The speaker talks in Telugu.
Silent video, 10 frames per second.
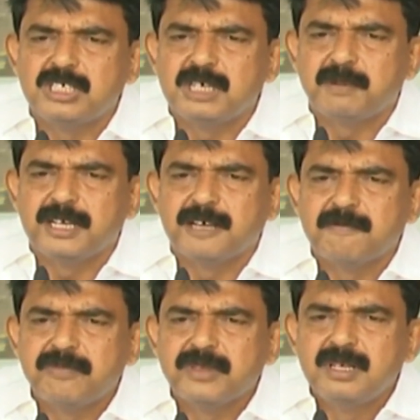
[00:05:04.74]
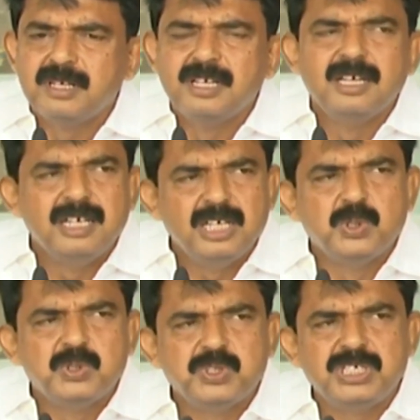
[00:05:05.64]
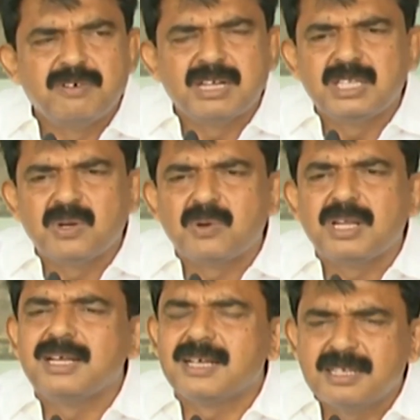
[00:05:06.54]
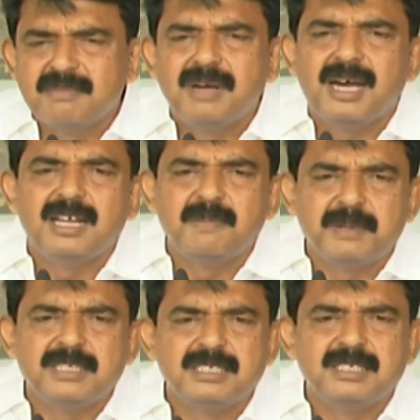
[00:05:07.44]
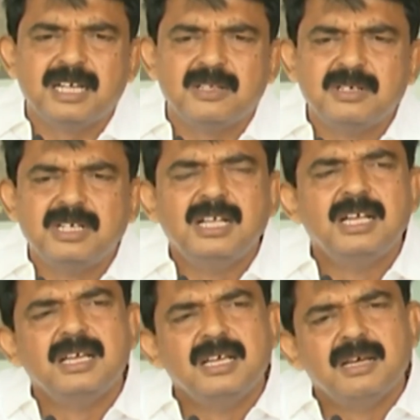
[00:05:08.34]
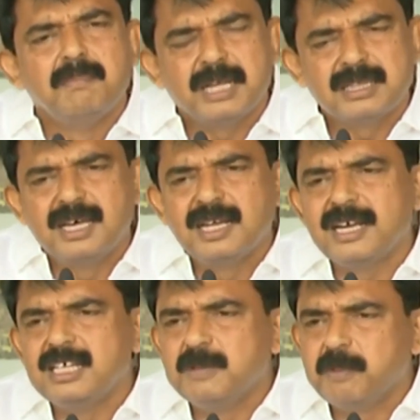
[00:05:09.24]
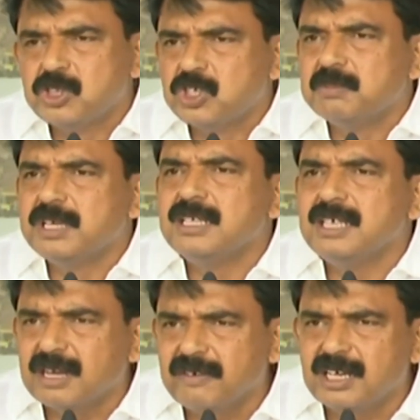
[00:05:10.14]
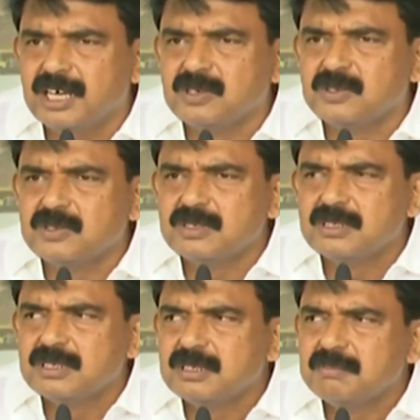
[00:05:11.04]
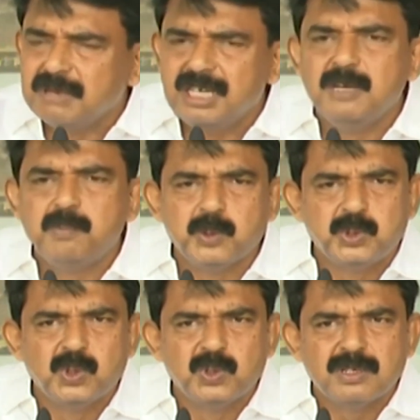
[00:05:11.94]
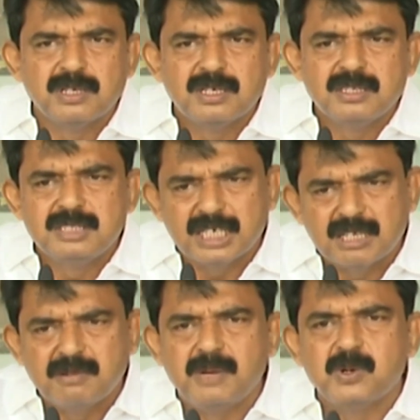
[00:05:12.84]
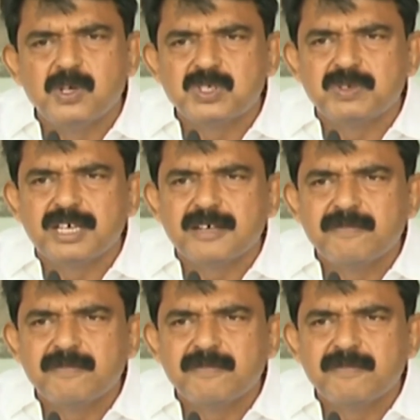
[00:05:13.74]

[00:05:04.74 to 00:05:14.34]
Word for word: అని చెప్పని ఎదురు వారందరూ కూడా ఇక అతను మారే పరిస్థితి లేదు పద్నాలుగు అయింది పంతొమ్మిది అయింది ఇరవై నాలుగు మళ్ళీ పొత్తులు చంద్రబాబు కోసమే